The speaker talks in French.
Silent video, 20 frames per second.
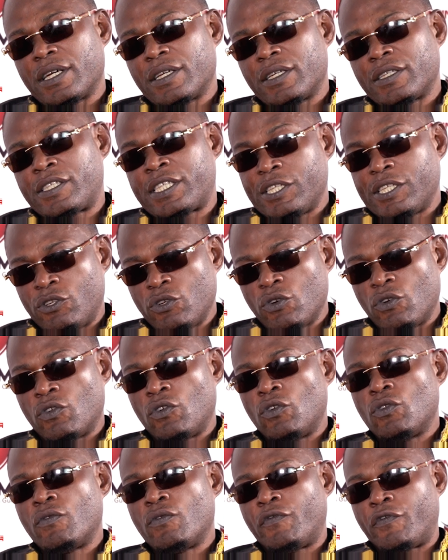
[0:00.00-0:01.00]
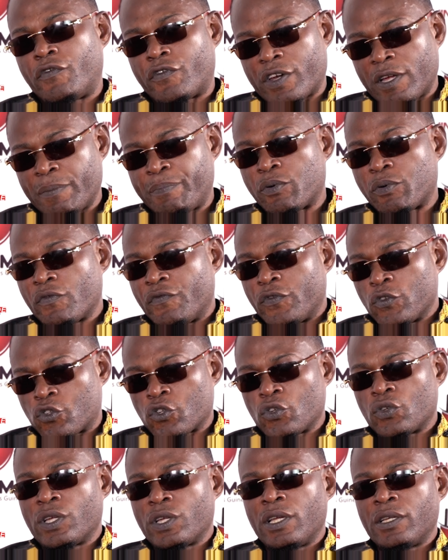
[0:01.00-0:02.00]
Sidio, le vrai
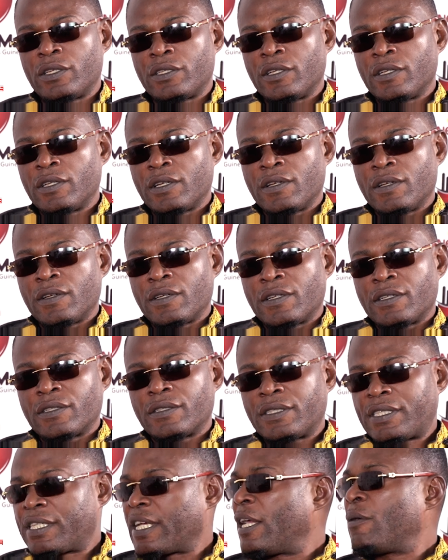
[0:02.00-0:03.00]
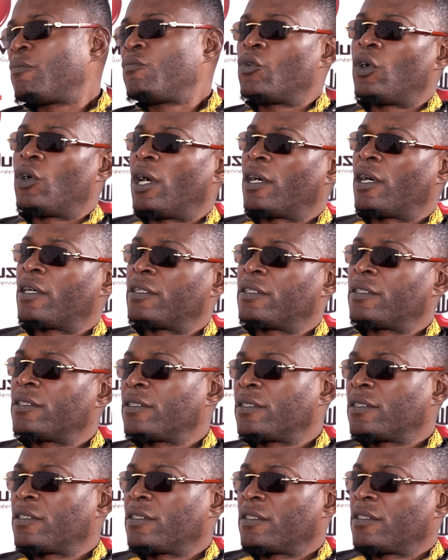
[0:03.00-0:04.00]
professionnel, c'est un mois.
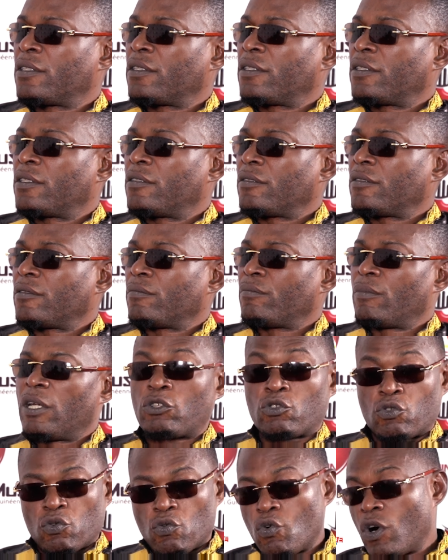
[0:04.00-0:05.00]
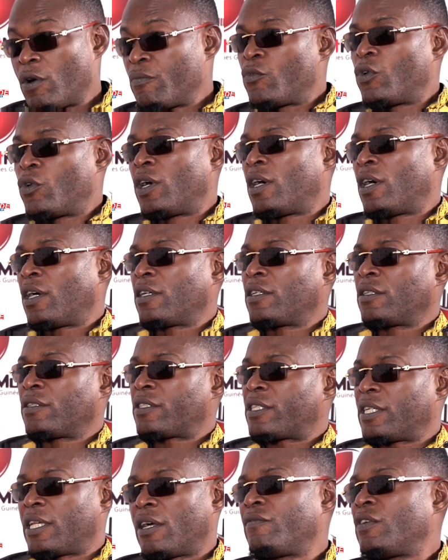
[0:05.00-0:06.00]
Ok. Mais trois mois,
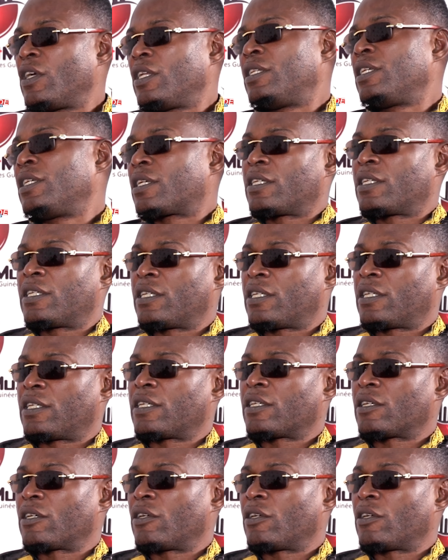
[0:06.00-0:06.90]
cela veut dire euh,